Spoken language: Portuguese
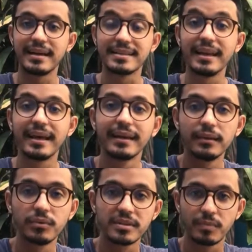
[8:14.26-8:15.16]

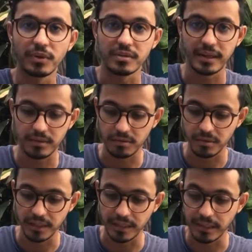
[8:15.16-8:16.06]
acelerando esse processo
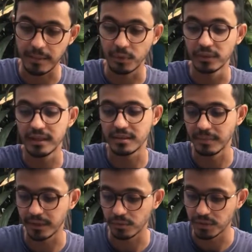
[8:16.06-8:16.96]
de
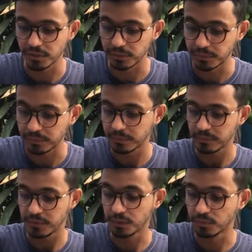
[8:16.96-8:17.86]
apodrecimento de um,
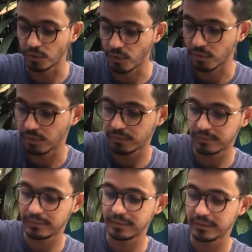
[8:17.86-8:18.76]
de um tronco.
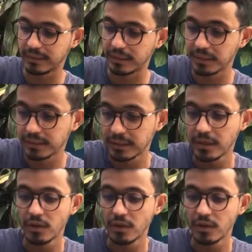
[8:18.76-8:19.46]
Entende?